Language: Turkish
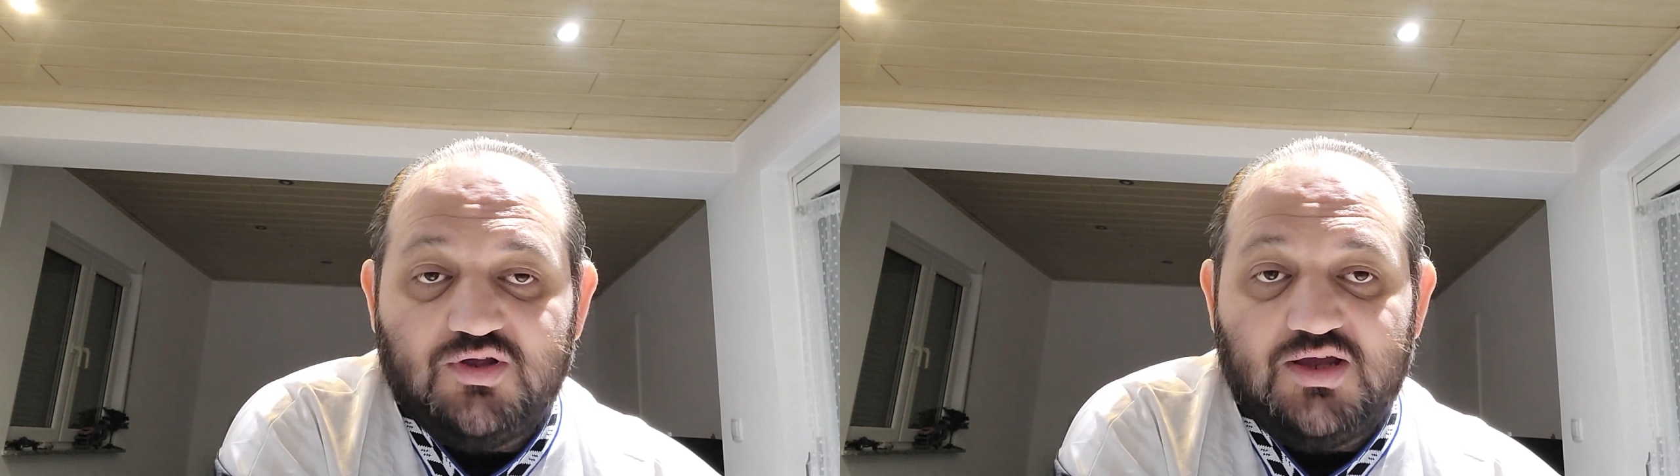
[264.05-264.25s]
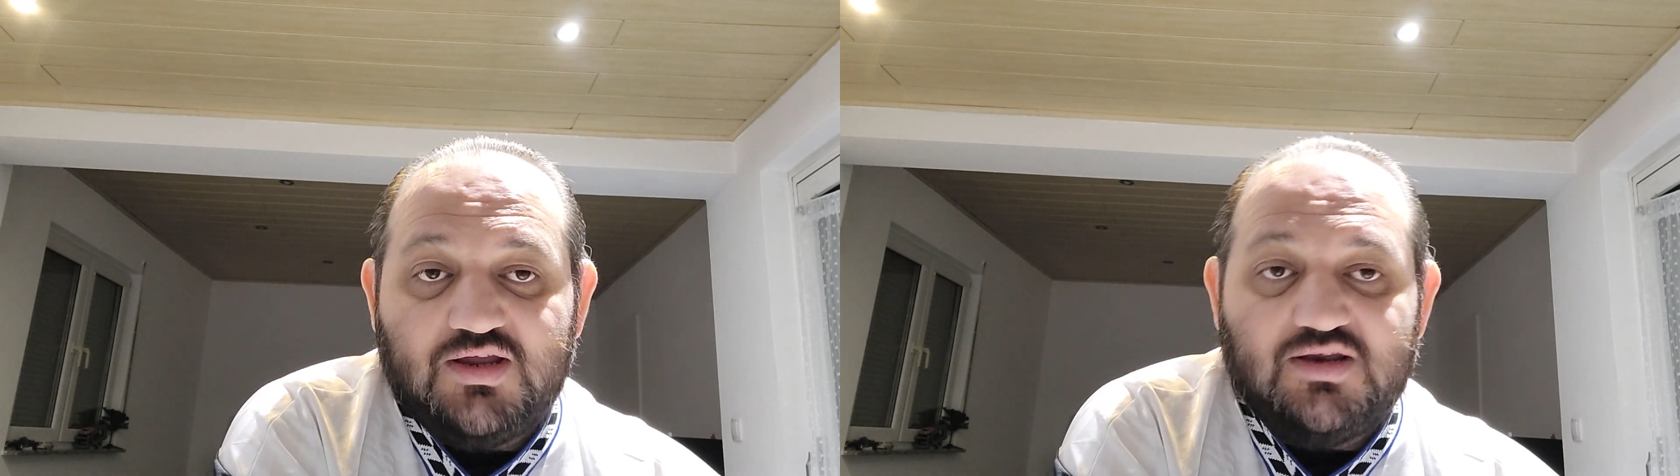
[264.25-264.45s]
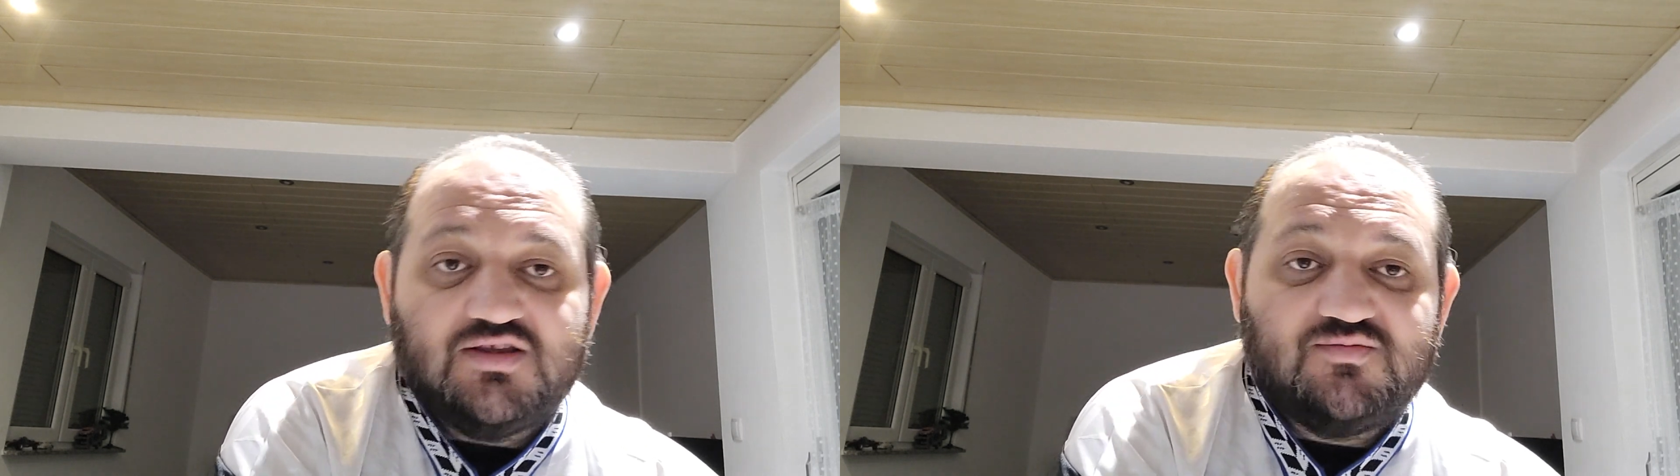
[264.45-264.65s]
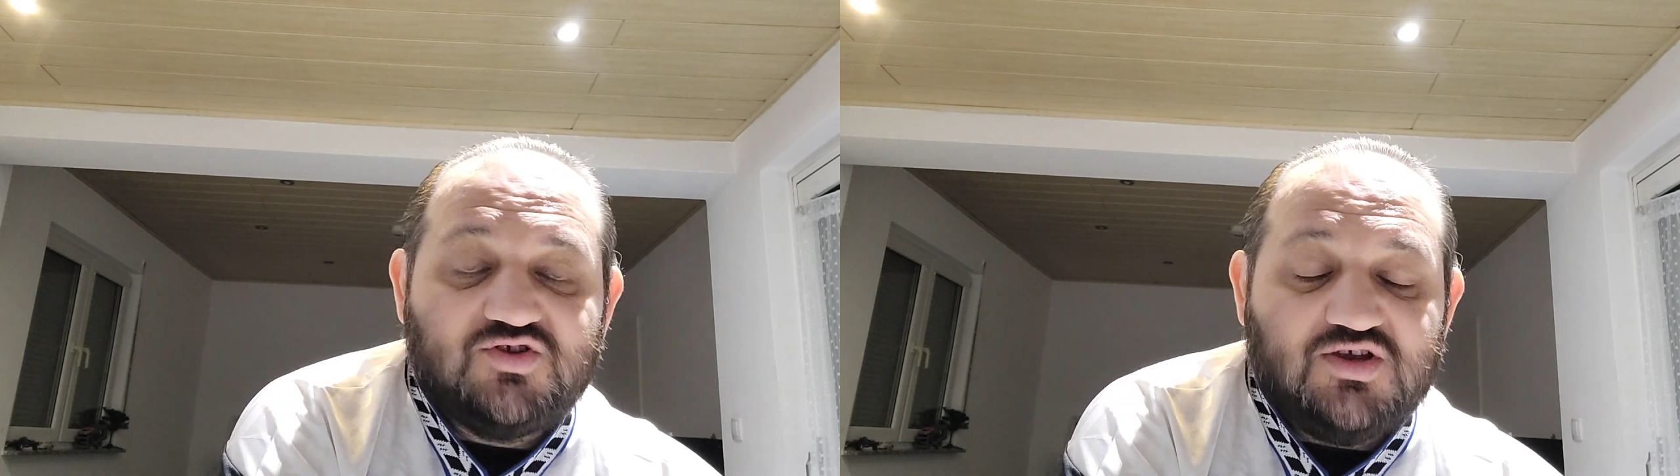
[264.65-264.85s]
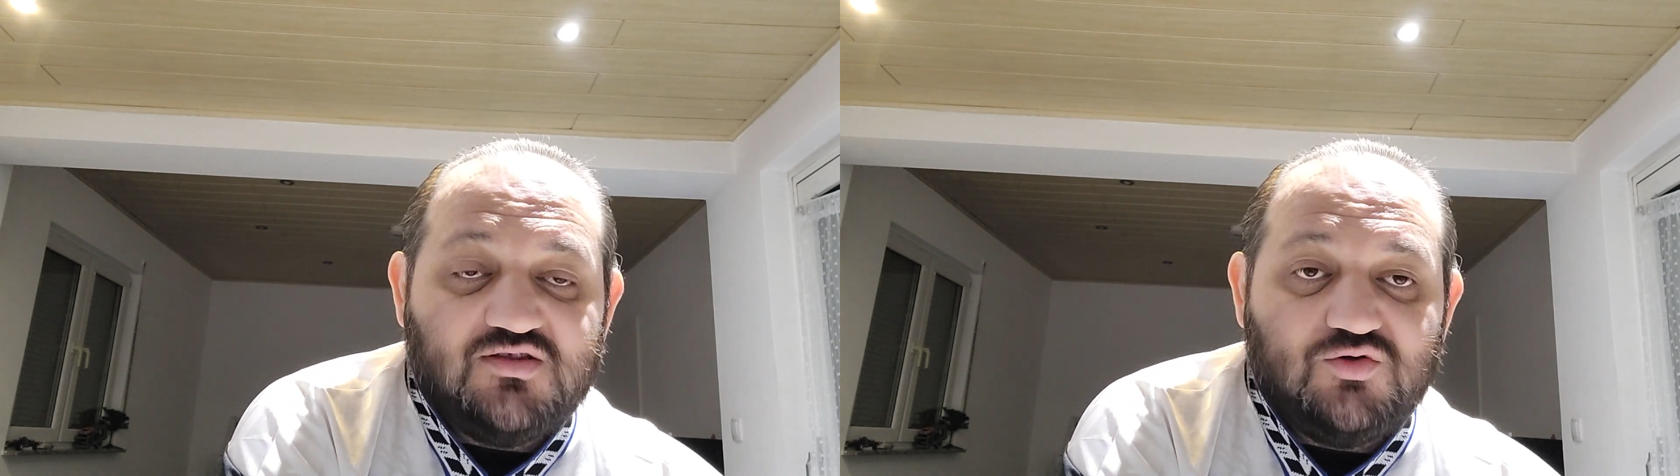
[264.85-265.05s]
yani en
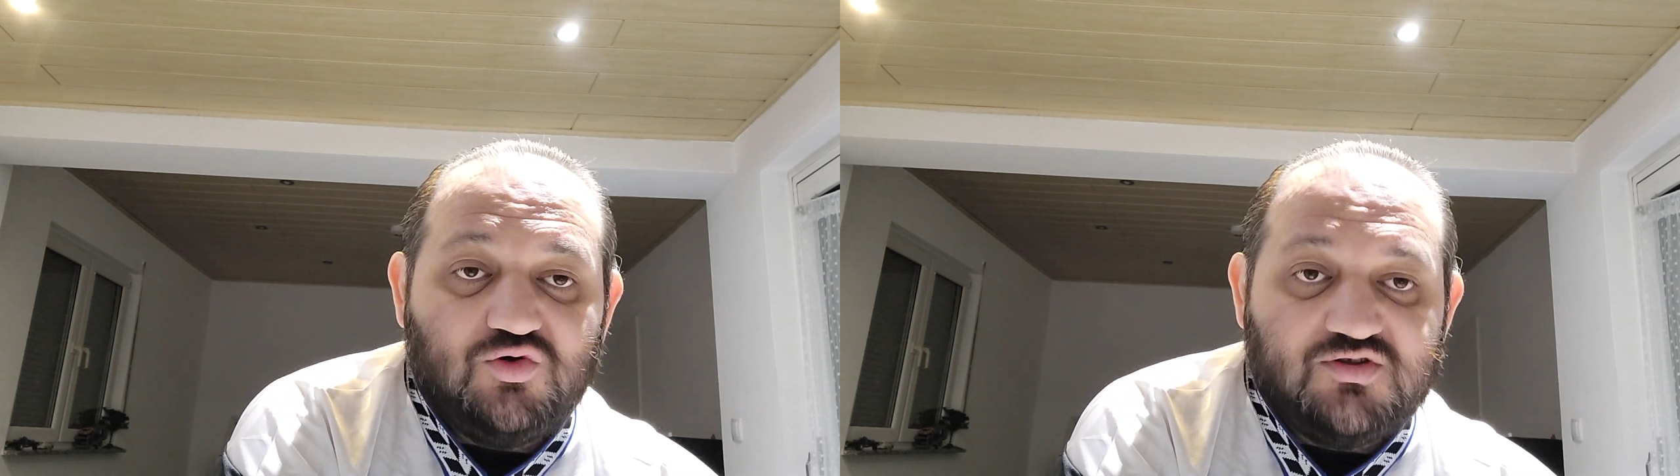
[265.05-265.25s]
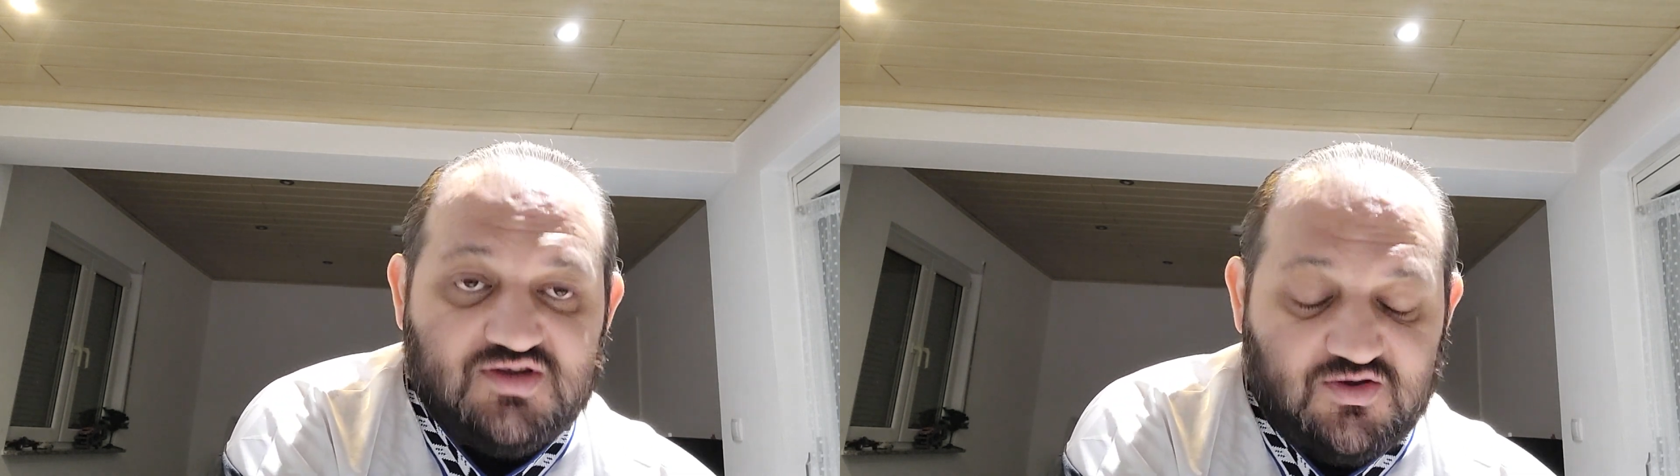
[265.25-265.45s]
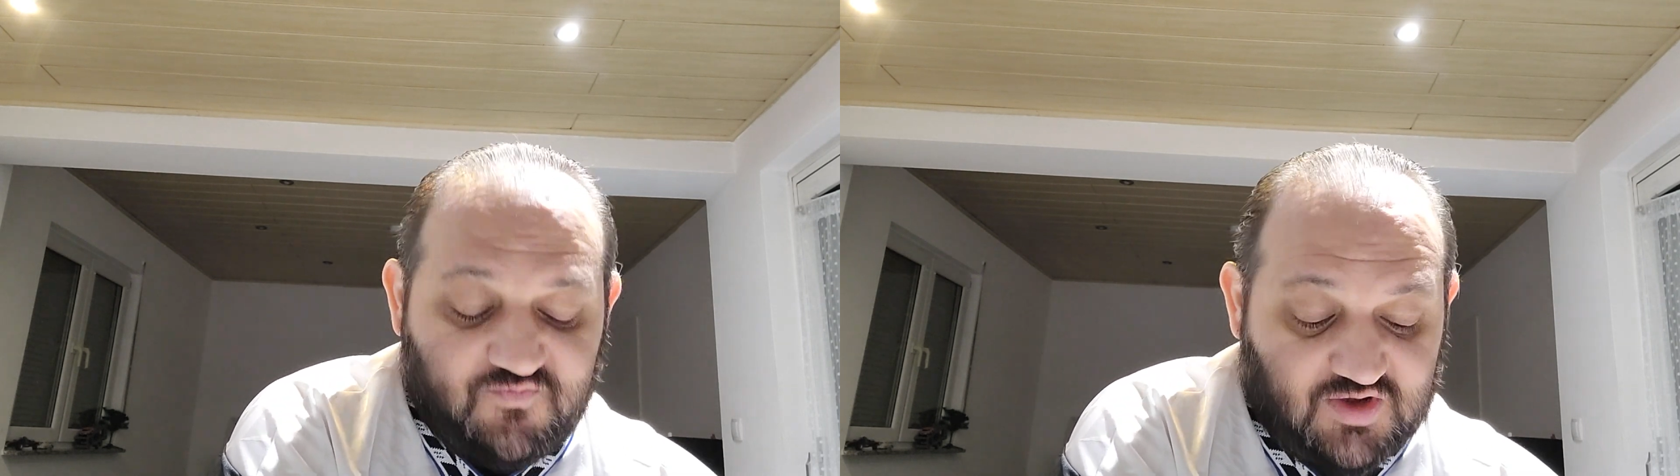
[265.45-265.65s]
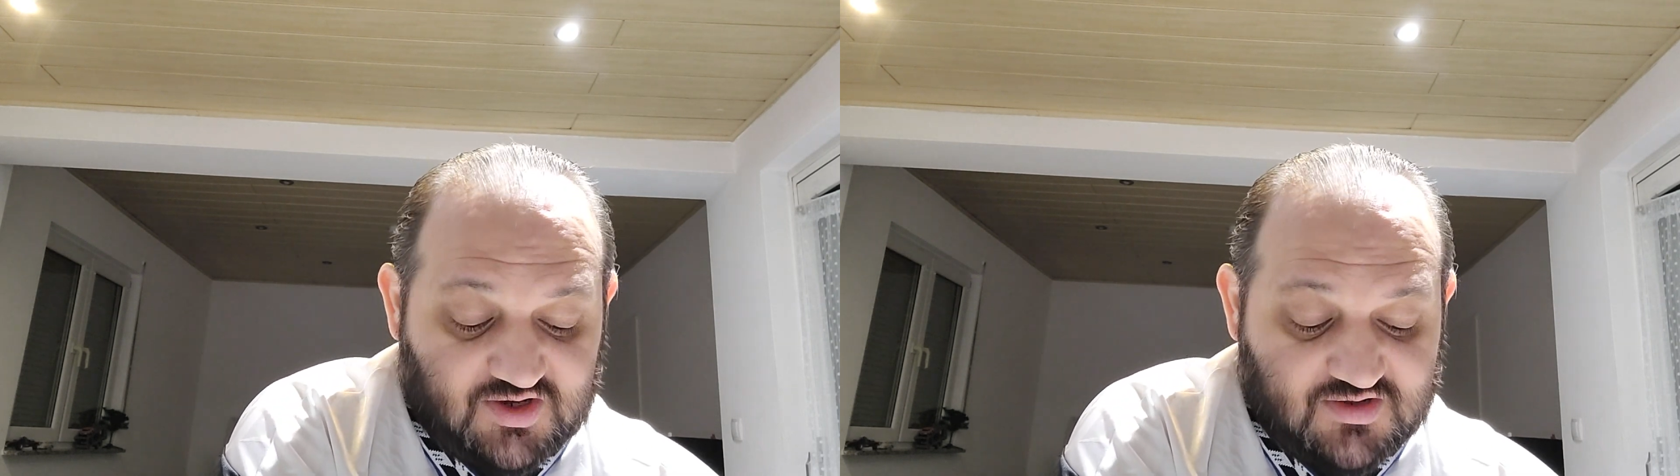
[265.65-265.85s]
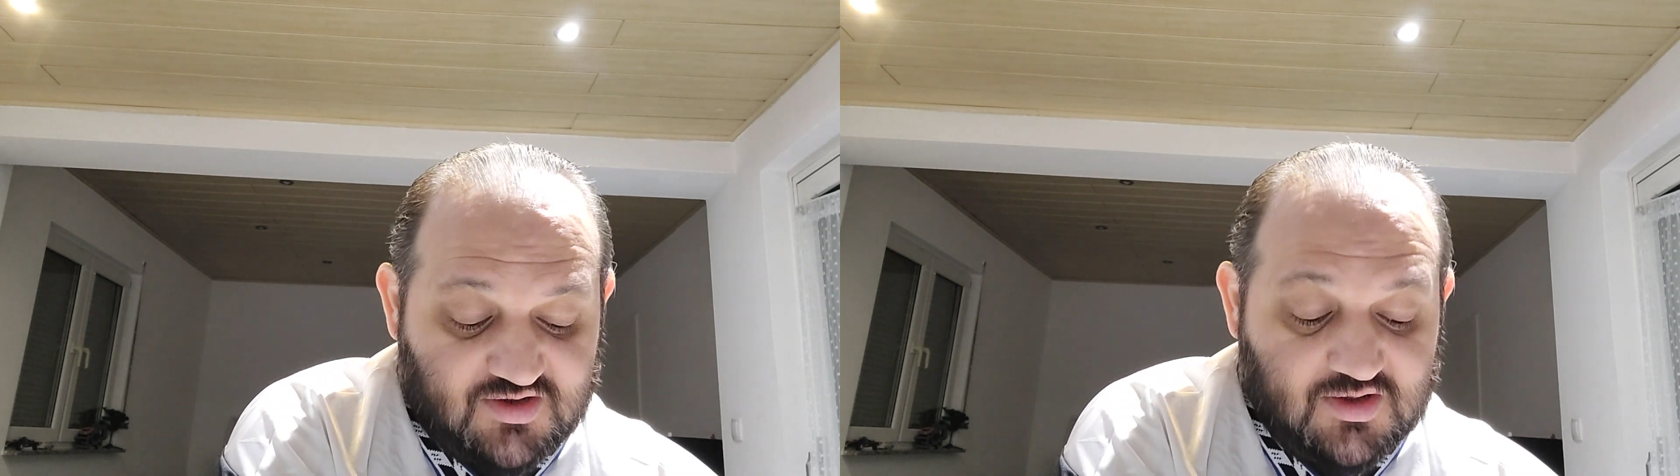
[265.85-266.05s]
azından 4 sayı
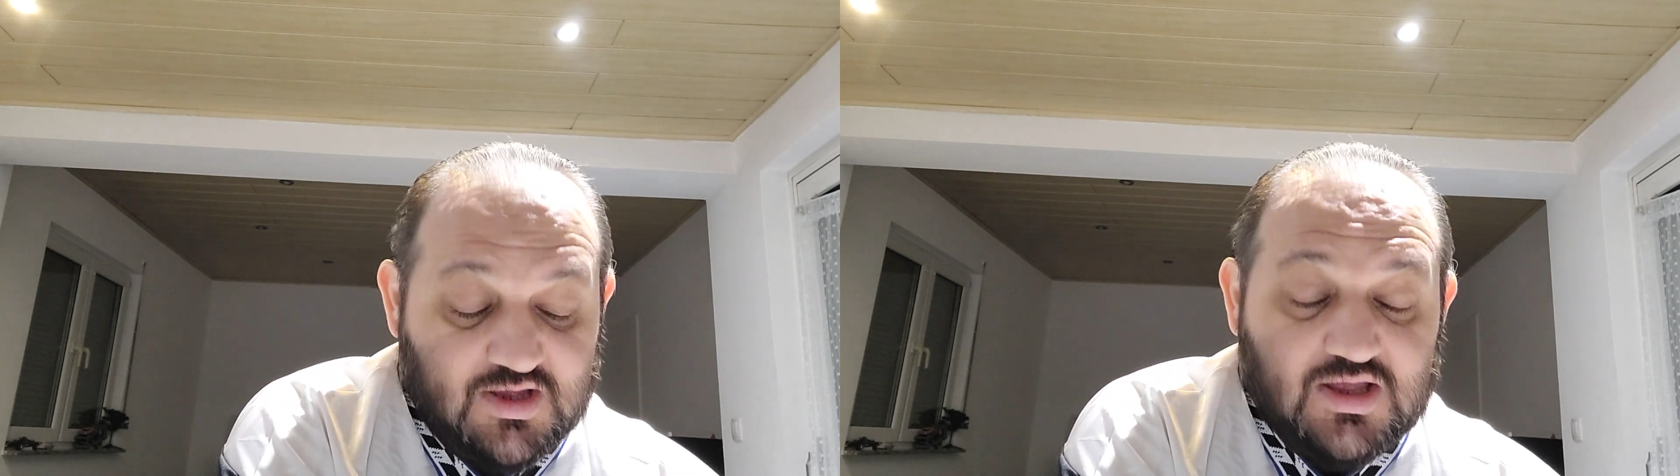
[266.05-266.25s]
farkla